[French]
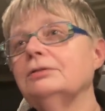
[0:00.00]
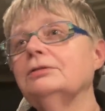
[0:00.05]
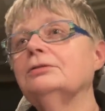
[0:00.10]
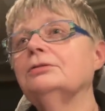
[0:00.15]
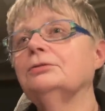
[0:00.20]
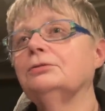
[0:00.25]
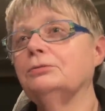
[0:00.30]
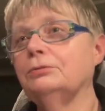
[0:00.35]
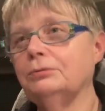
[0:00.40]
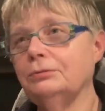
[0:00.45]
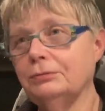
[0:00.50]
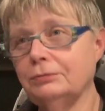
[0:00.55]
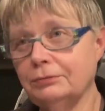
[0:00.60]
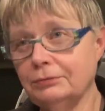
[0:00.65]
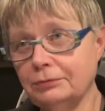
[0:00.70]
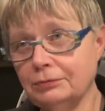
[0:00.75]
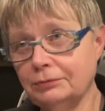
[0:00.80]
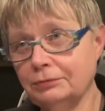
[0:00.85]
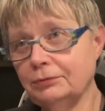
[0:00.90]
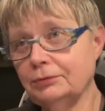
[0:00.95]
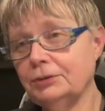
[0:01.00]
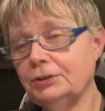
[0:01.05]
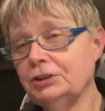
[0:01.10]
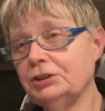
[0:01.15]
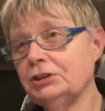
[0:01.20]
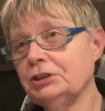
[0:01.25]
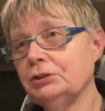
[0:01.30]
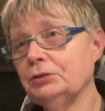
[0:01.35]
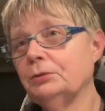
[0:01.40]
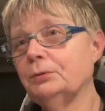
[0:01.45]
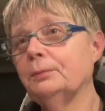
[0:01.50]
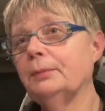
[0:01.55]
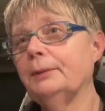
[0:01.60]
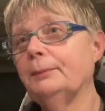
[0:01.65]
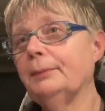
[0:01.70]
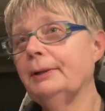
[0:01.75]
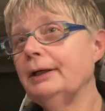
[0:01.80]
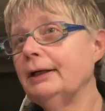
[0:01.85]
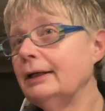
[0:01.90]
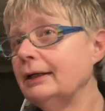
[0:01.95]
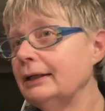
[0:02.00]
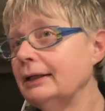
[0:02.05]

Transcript: que tu venais chez ton papa,